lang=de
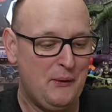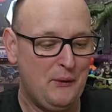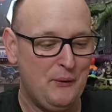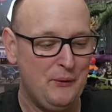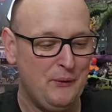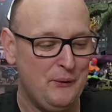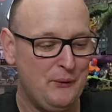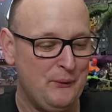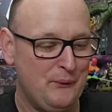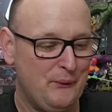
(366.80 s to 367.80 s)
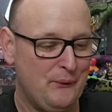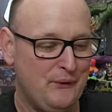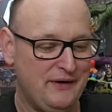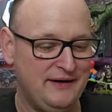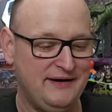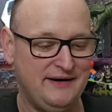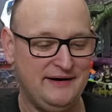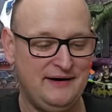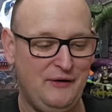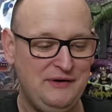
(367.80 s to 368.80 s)
uh,
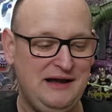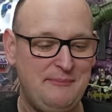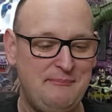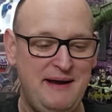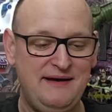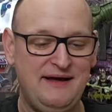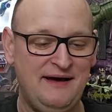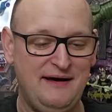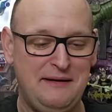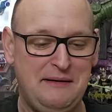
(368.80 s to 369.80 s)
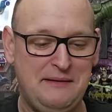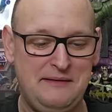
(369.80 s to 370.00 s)
äh. und Lametta.